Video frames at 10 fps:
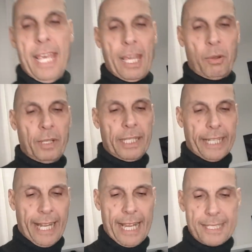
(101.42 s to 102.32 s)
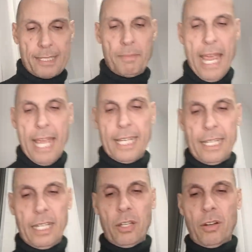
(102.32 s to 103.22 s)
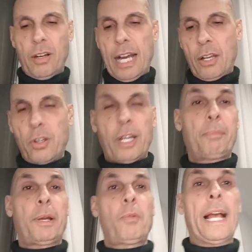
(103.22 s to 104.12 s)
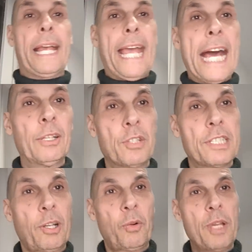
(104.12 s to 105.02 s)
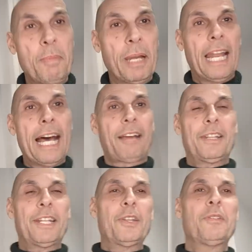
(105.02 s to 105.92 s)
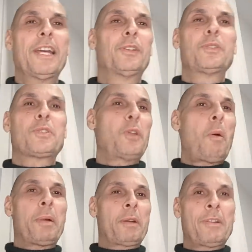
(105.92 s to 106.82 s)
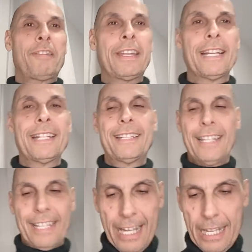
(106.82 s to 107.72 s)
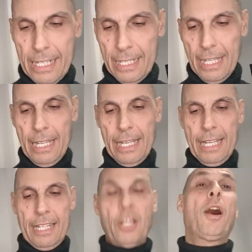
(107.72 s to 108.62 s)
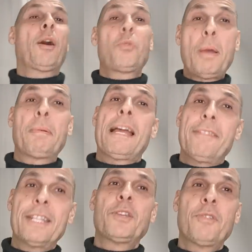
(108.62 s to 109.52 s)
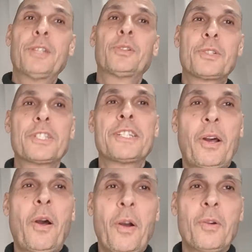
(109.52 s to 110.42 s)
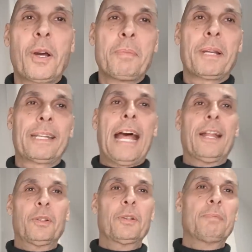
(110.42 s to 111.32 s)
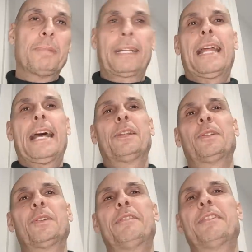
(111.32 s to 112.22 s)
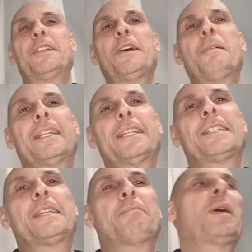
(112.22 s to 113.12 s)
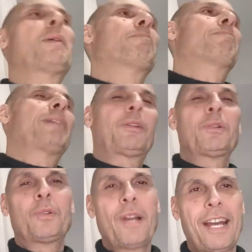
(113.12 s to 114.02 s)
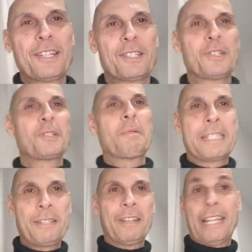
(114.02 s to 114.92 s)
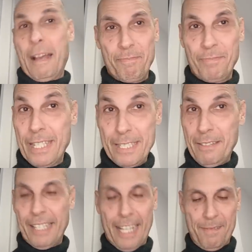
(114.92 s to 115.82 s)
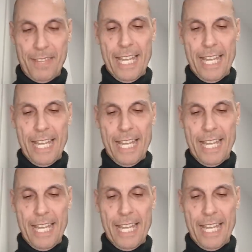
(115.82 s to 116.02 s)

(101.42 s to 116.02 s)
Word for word: E quindi ragazzi miei, io ancora per qualche anno sarò qui a parlarvi di Juventus, non per una vita intera. No, qui a parlarvi di Juventus ci sarò ancora per tanto, per tanto, effettivamente sì. Poi per tutto il resto, insomma, si vedrà, si vedrà.